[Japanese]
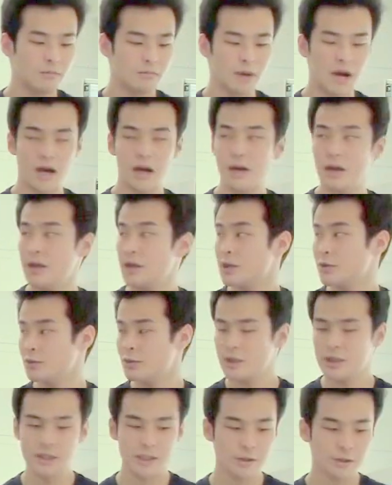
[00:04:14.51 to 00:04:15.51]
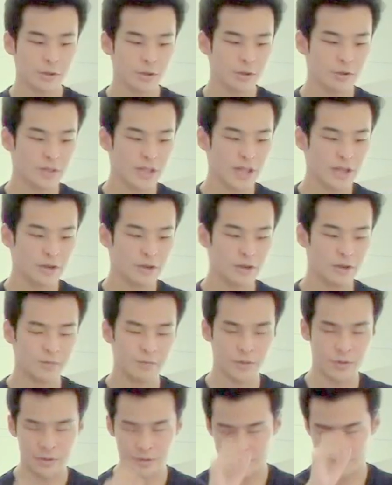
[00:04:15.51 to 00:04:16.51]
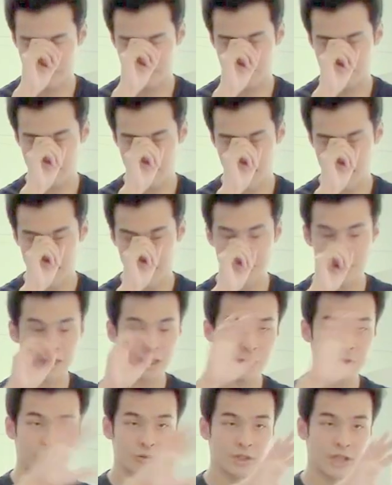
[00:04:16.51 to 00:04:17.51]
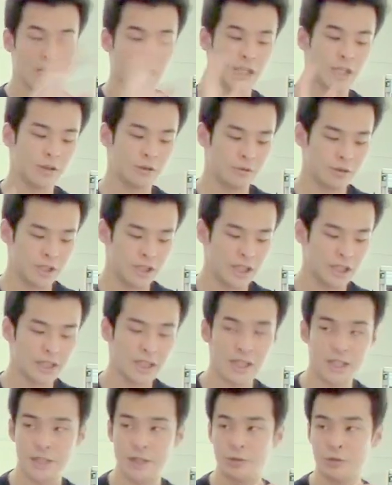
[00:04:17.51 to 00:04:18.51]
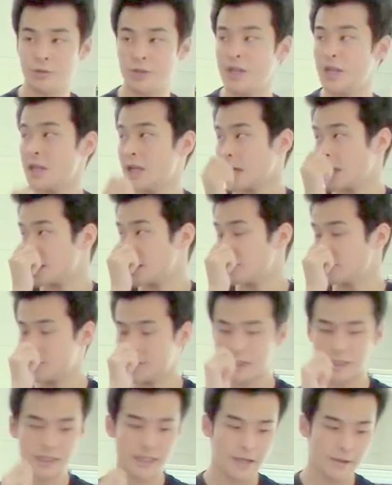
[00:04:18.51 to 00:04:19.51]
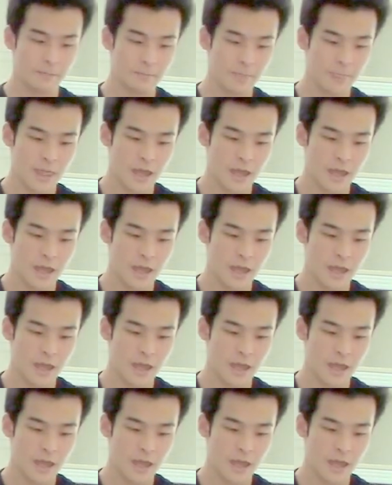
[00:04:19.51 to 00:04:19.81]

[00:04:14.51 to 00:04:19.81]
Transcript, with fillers: まあ同一の兄弟グループ、まあ、自動車カテゴリーだったり自動二輪カテゴリーですね